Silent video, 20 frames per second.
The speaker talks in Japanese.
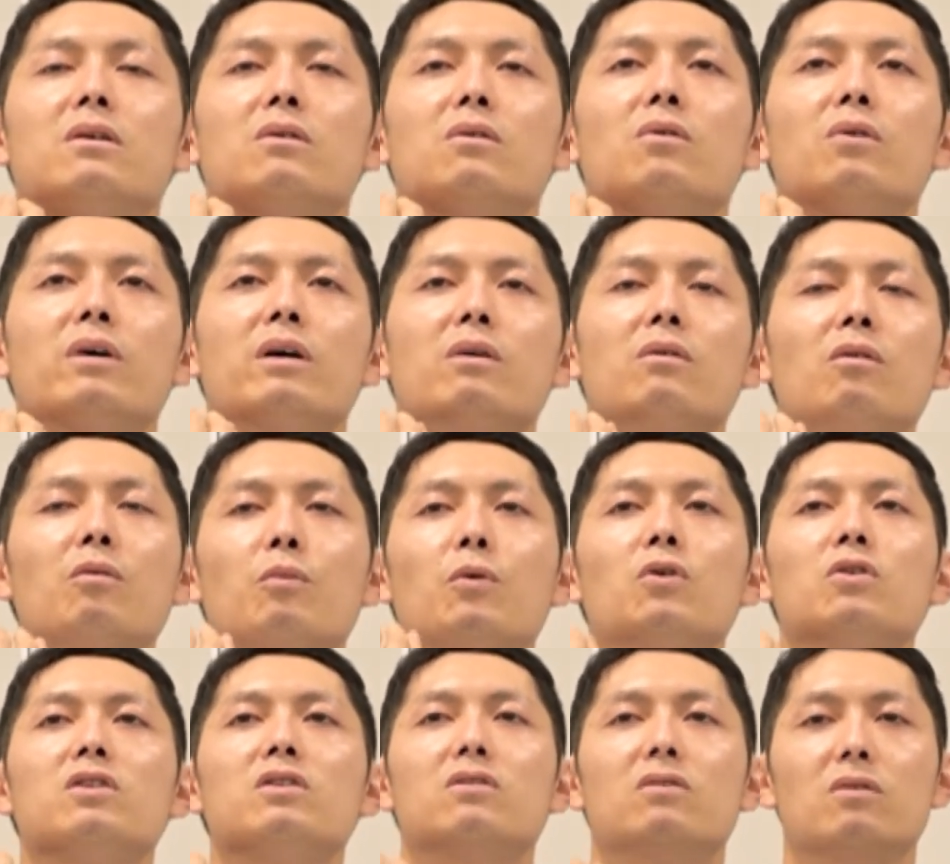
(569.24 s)
誤嚥を防
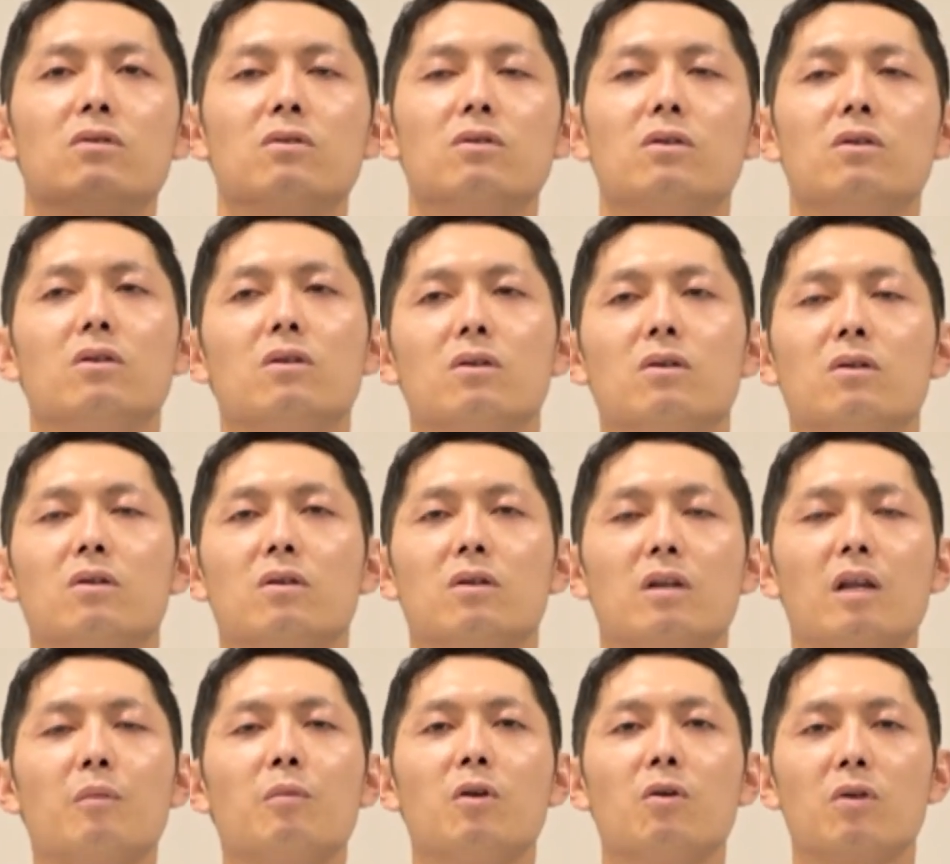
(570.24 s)
止する
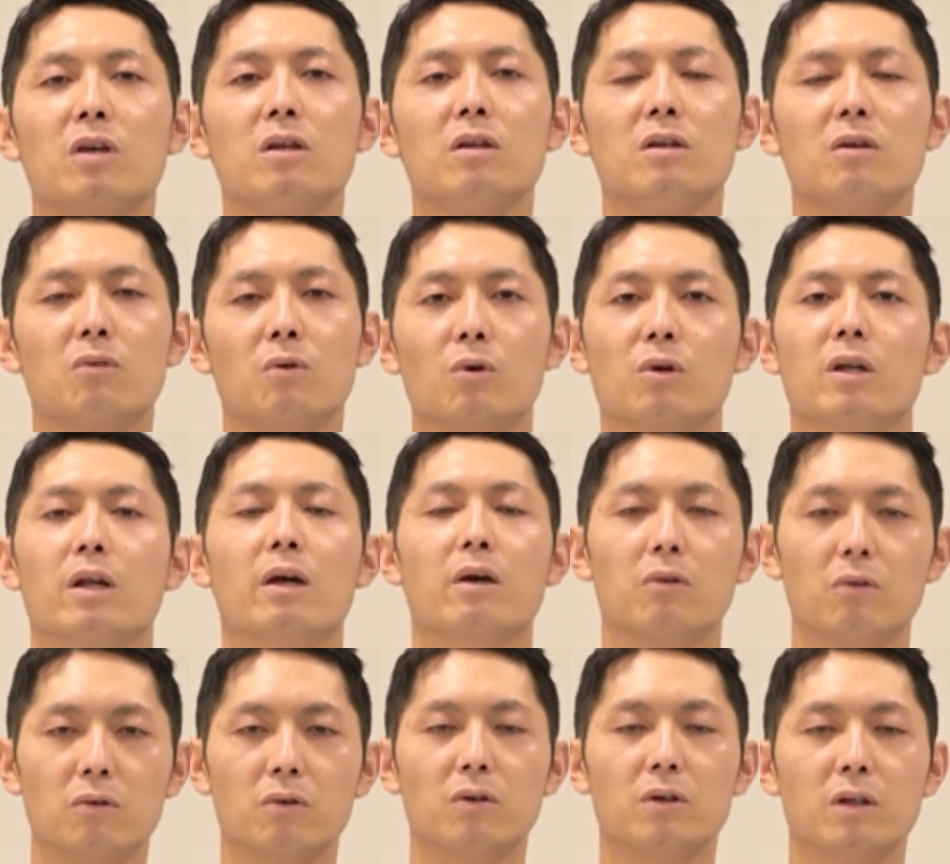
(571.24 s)
ための筋肉を鍛え
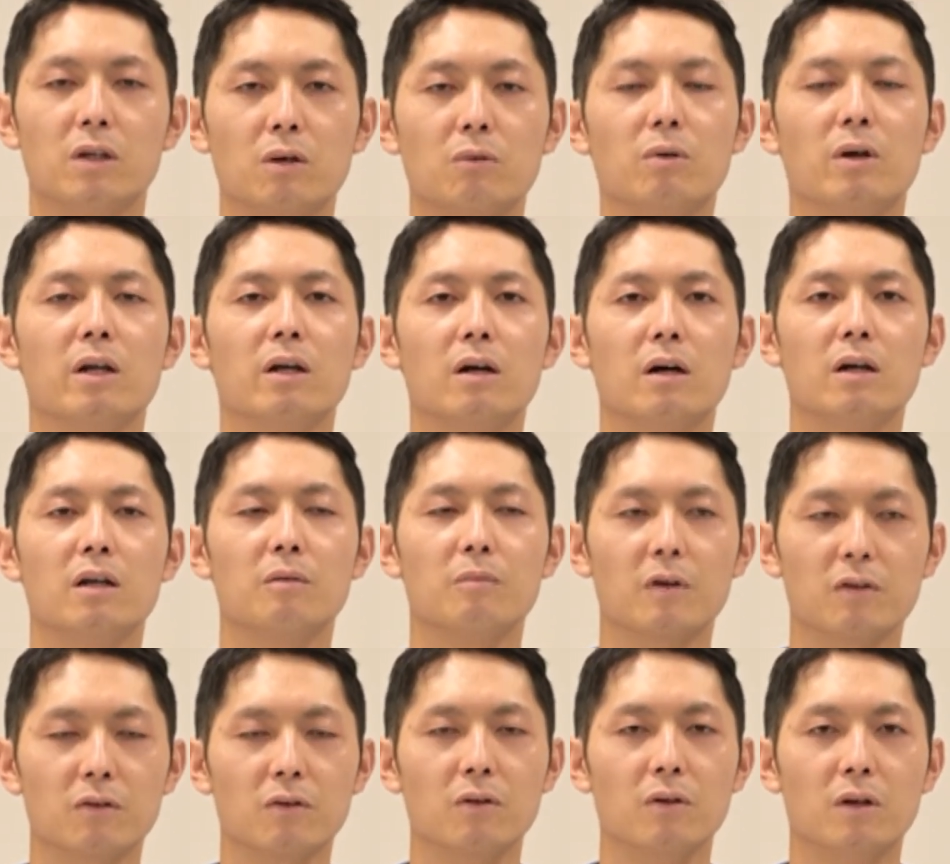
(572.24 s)
る役割があり
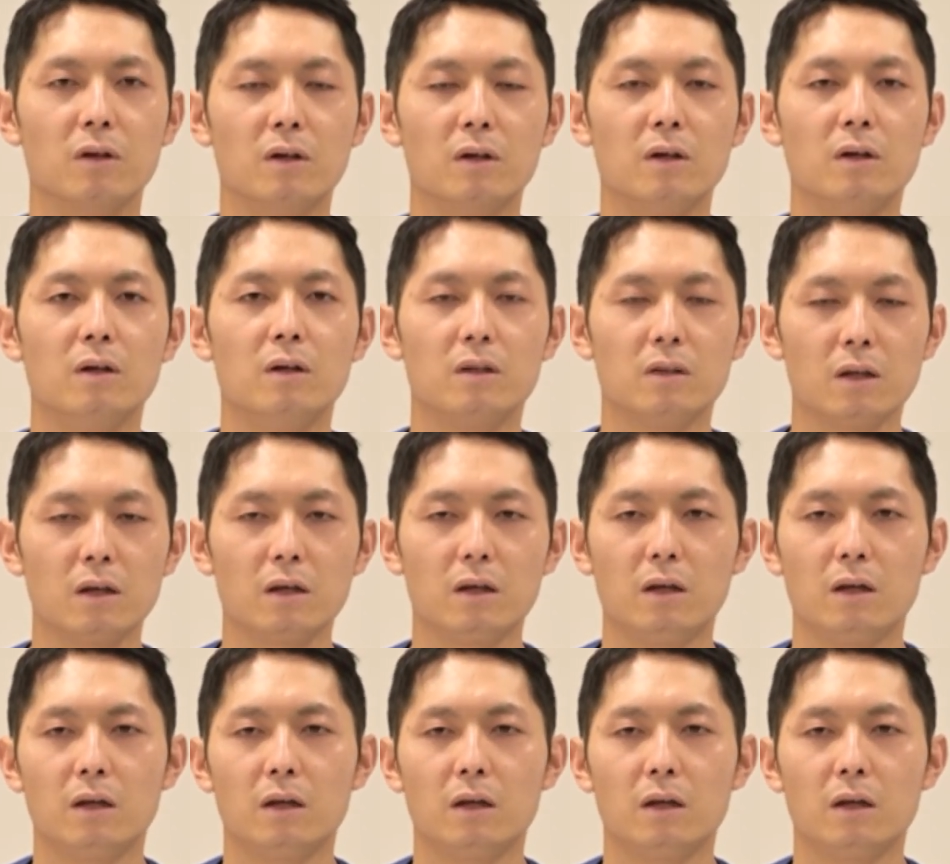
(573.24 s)
ますで、